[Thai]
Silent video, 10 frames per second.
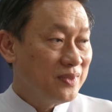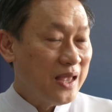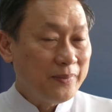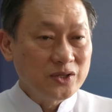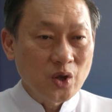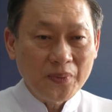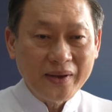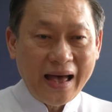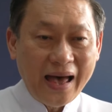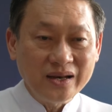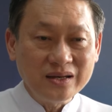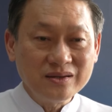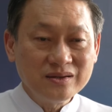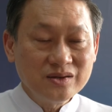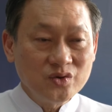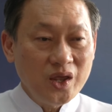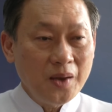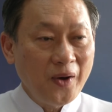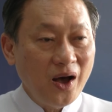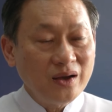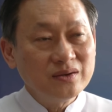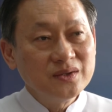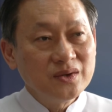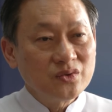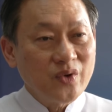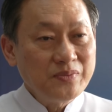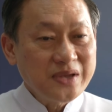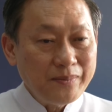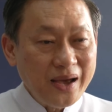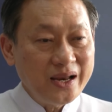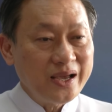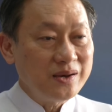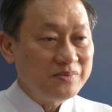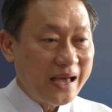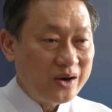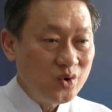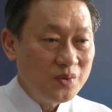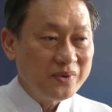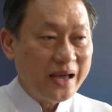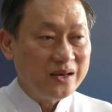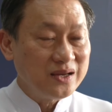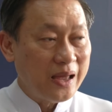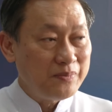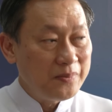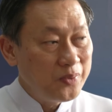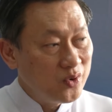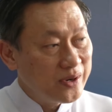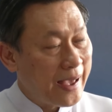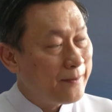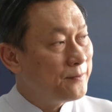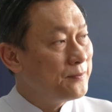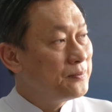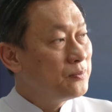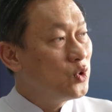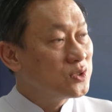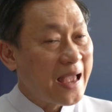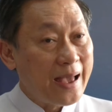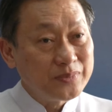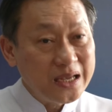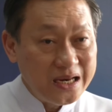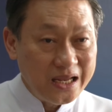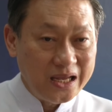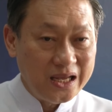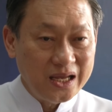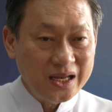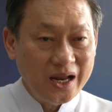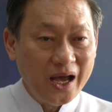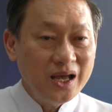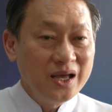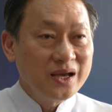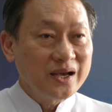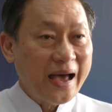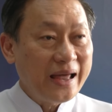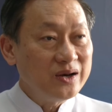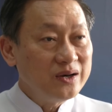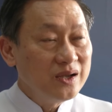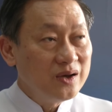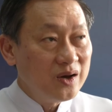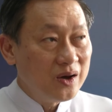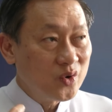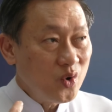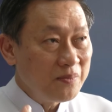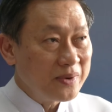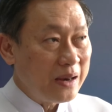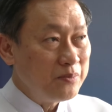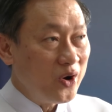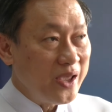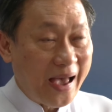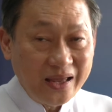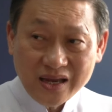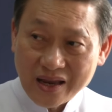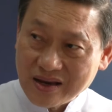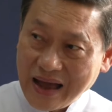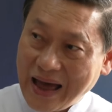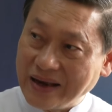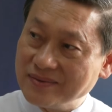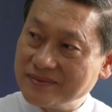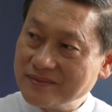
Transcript: แต่ประสบการณ์โดยเฉพาะความสามารถในการทำงานร่วมกัน การเป็นผู้นำผู้ตามที่ดีนะ การร่วมกันบริหารจัดการ